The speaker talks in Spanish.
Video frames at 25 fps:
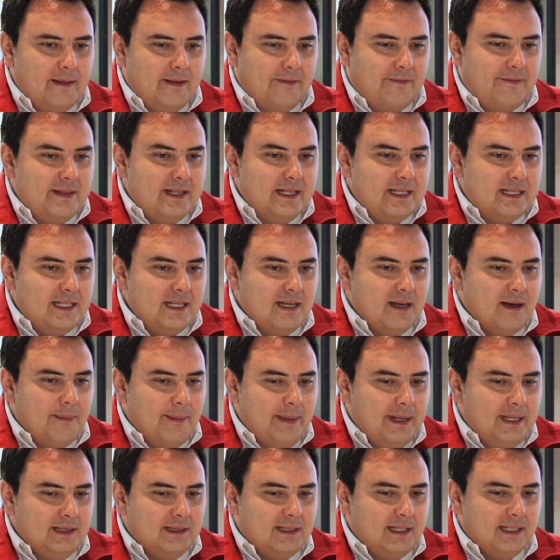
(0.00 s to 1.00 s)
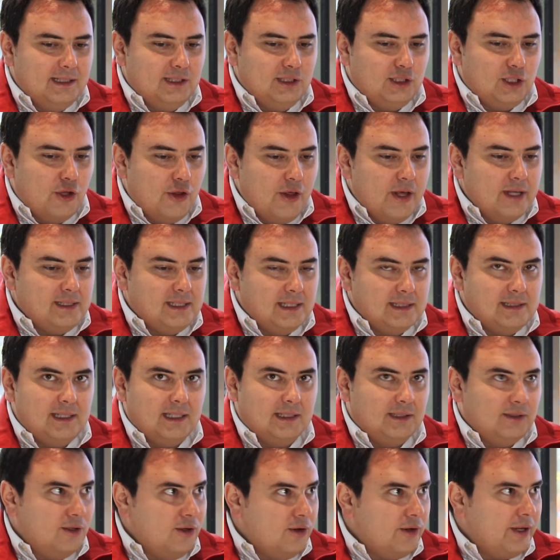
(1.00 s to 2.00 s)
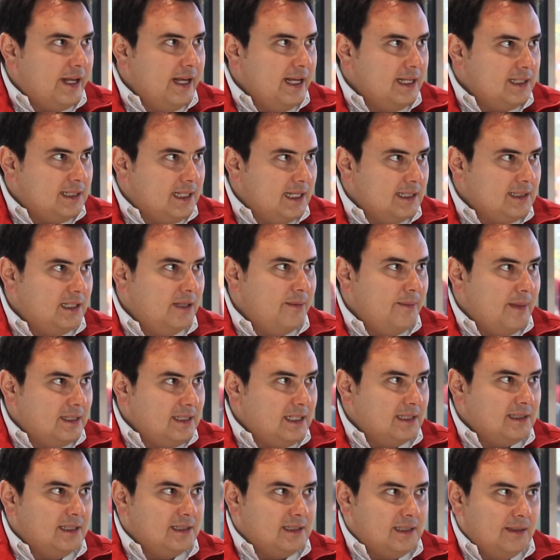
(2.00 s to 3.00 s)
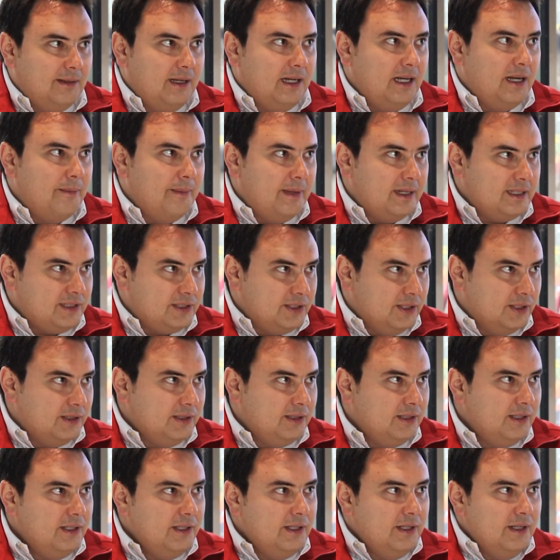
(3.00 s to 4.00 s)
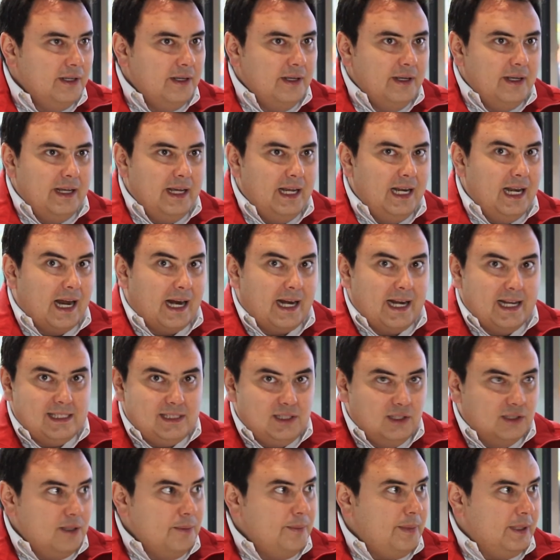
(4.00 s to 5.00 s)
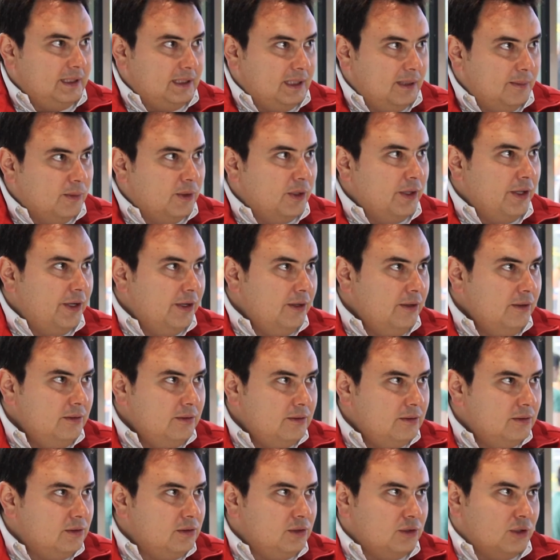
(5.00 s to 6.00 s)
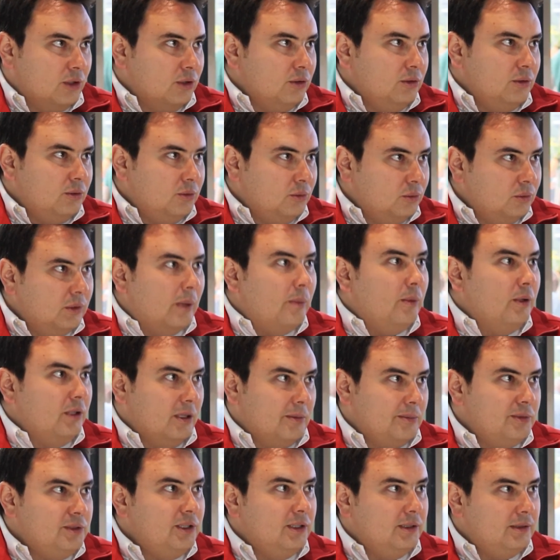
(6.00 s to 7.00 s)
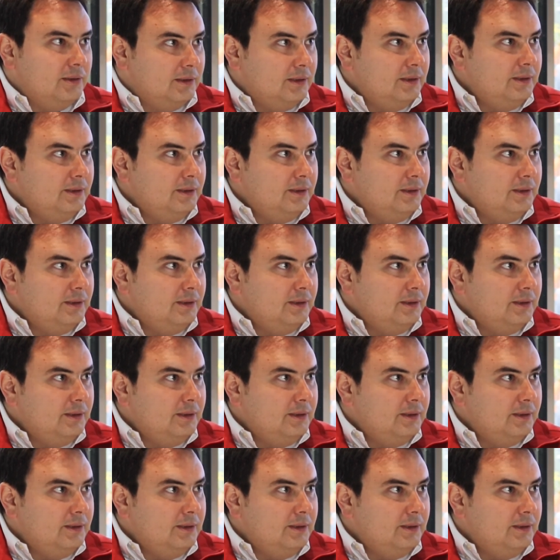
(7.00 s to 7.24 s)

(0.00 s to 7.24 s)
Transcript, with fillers: definitivamente todas estas tecnologías que hacen más accesible la inversión y la creación de patrimonio son una buena opción.